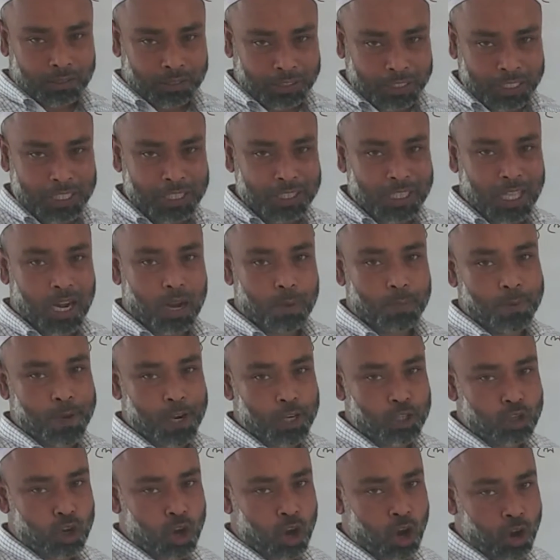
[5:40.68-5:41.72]
তিন দ্বারা
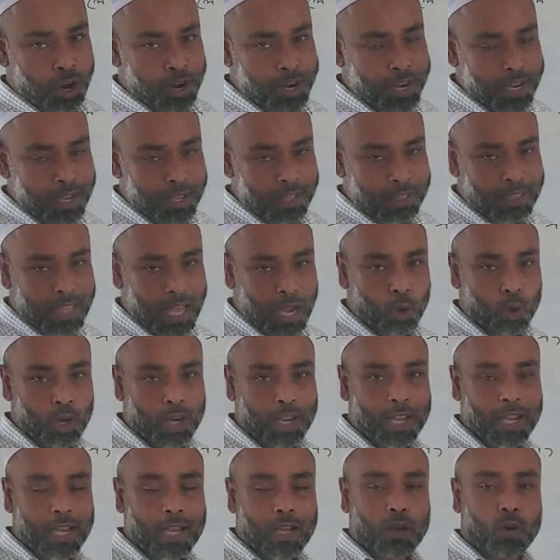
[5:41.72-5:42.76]
বিভাজ্য হয়
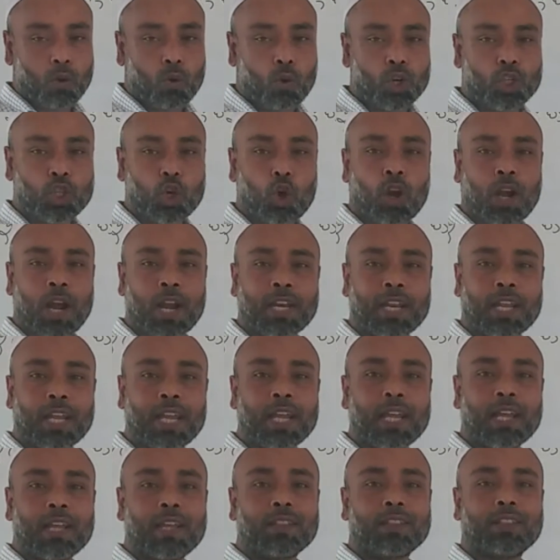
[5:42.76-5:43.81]
তাহলে ওই সংখ্যাটি
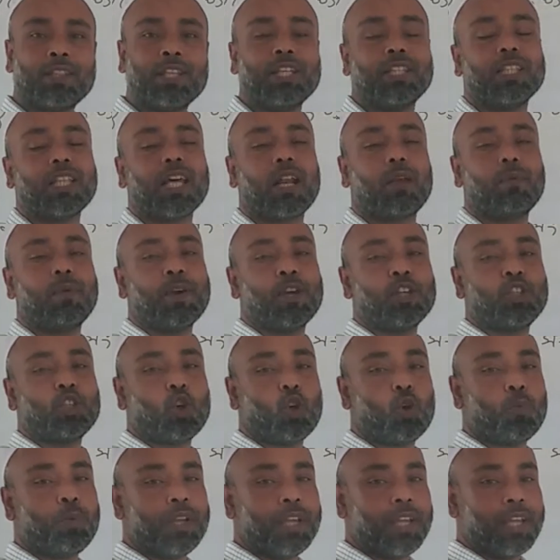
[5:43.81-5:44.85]
তিন দ্বারা বিভাজ্য
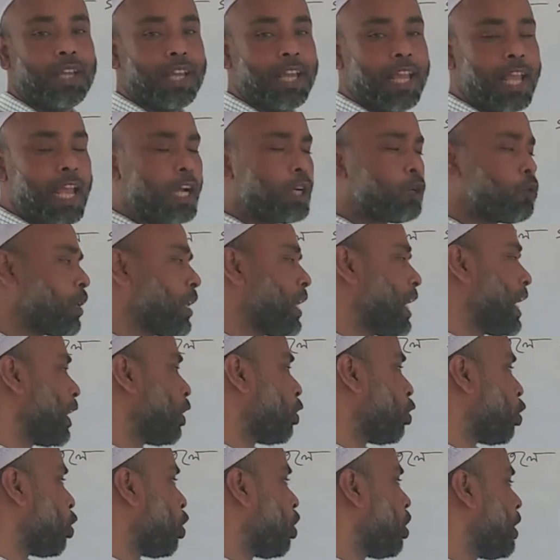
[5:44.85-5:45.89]
হবে একটু খেয়াল
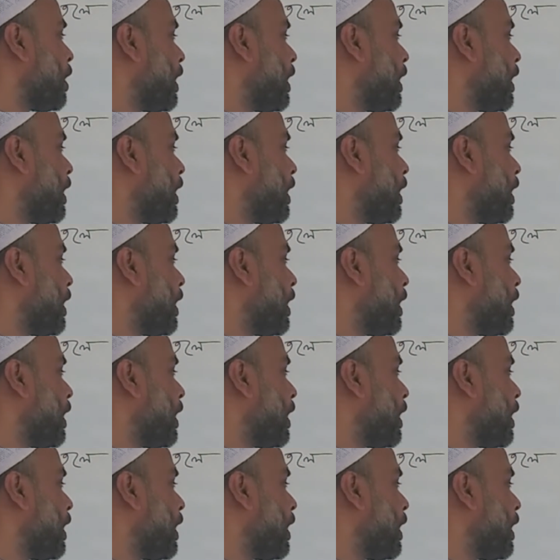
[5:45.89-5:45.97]
করো